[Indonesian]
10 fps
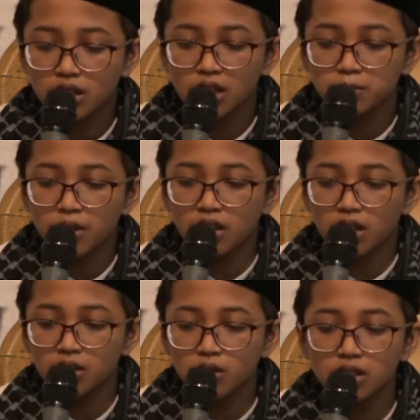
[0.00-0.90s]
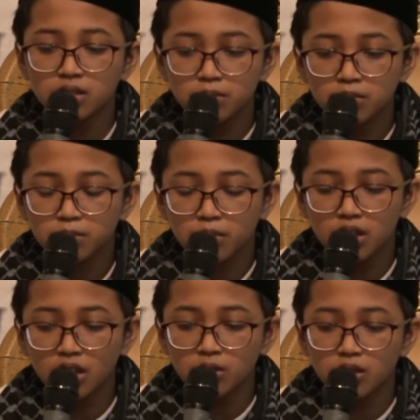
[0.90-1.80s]
Tanpa keraguan,
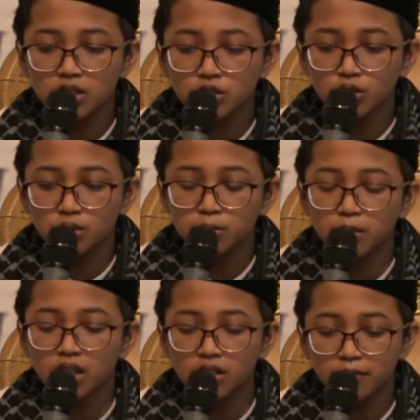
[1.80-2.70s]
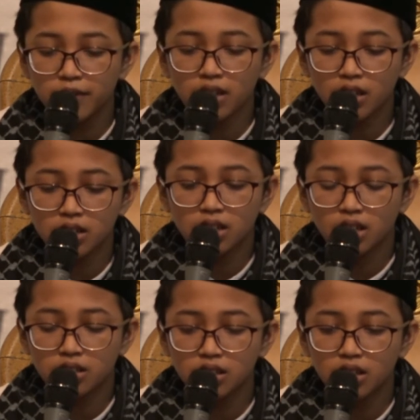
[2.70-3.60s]
beliau langsung menginfakkan
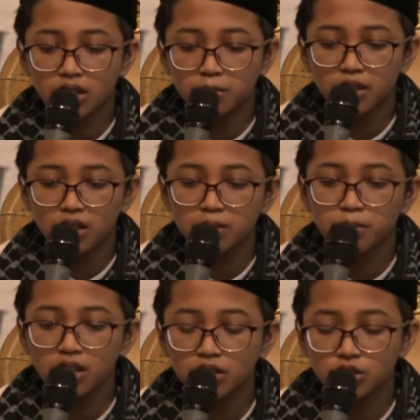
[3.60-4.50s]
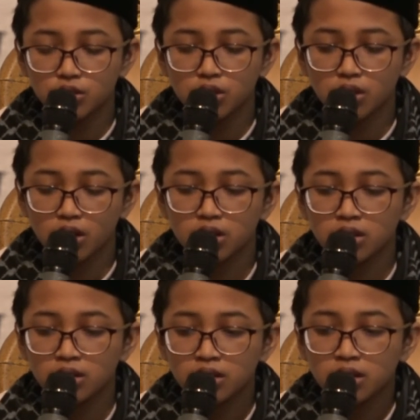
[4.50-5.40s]
hartanya kepada Bani Zuhroh,
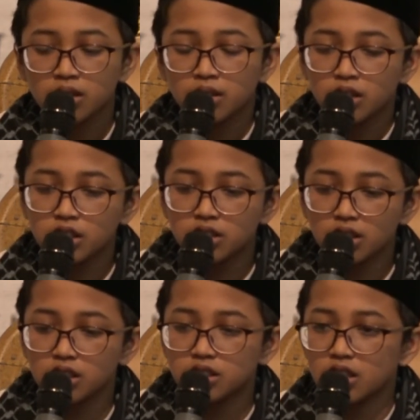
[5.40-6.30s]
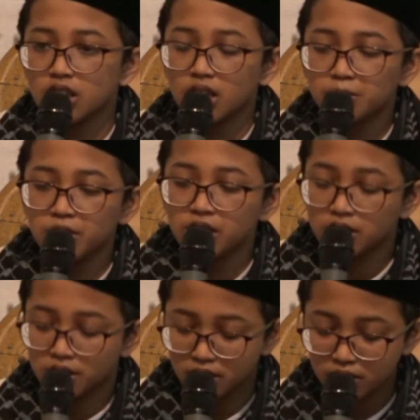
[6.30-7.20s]
istri-istri
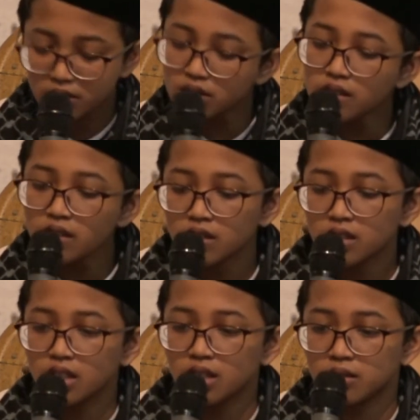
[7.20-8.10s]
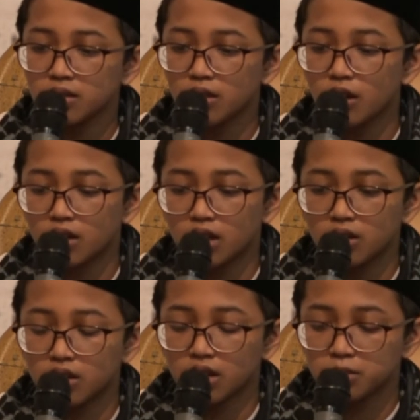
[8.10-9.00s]
Nabi, dan
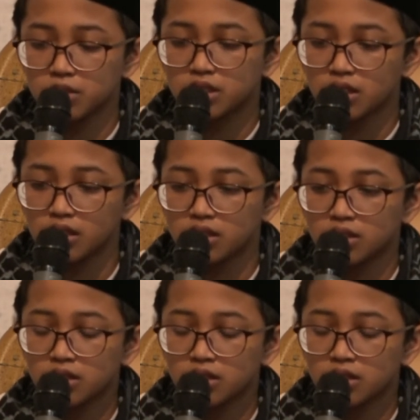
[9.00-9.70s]
orang-orang miskin.